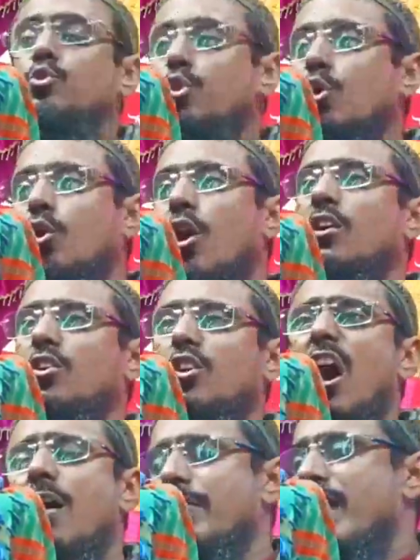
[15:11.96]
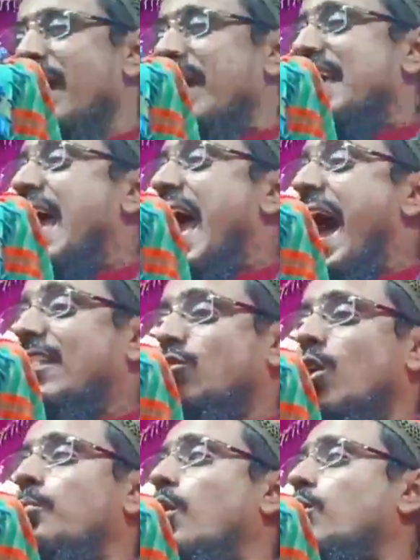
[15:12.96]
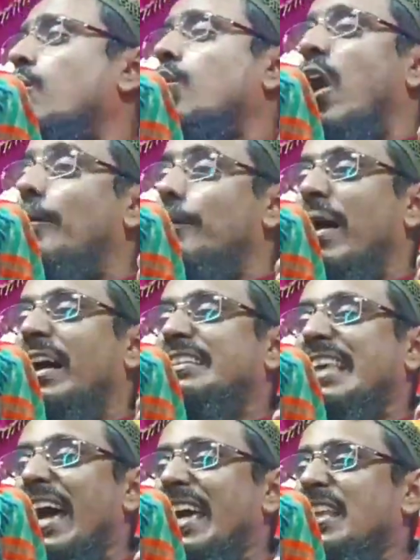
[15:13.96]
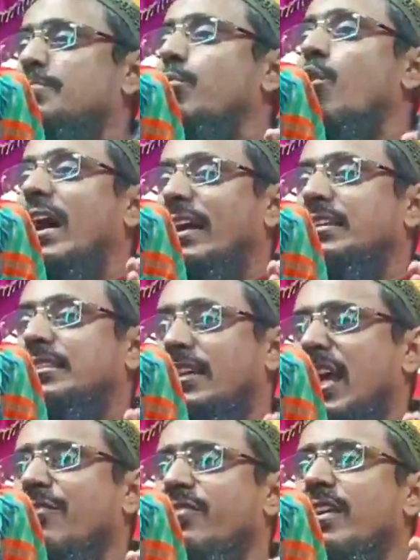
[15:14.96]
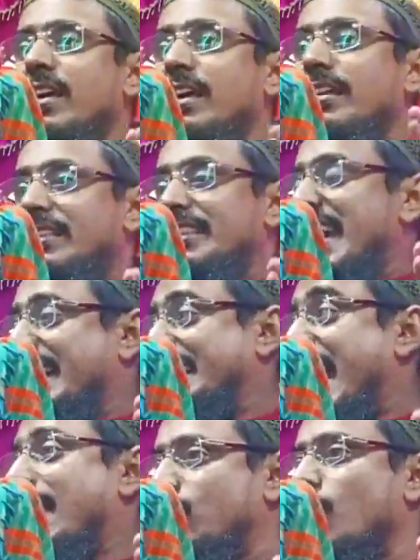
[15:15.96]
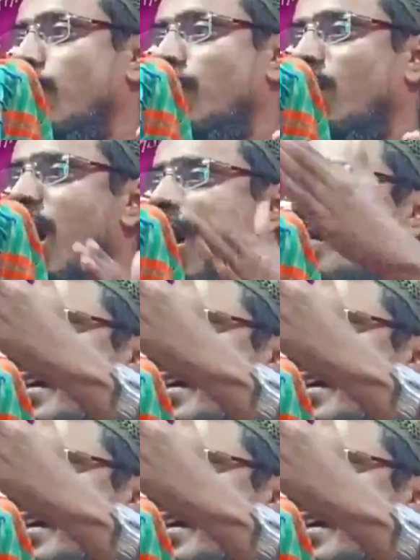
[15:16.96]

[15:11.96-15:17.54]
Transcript: দুটো খণ্ড এই এত বড় লম্বাই সাইজ বোখারি শরীফ দেখতে এত বড়